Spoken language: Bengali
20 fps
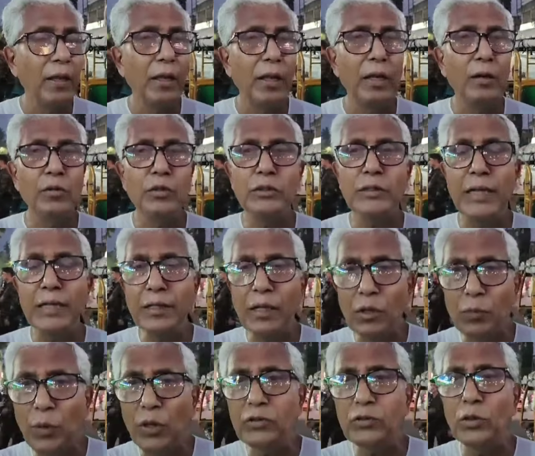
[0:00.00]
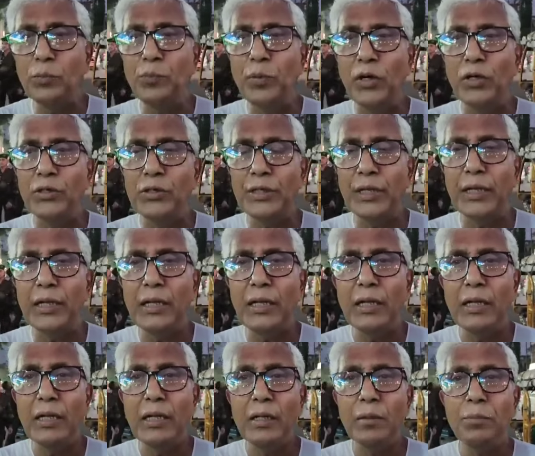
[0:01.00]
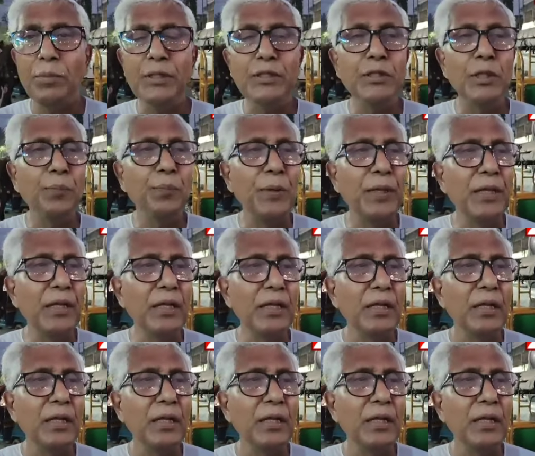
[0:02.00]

এবং তাদের বক্তব্য হচ্ছে বিজেপি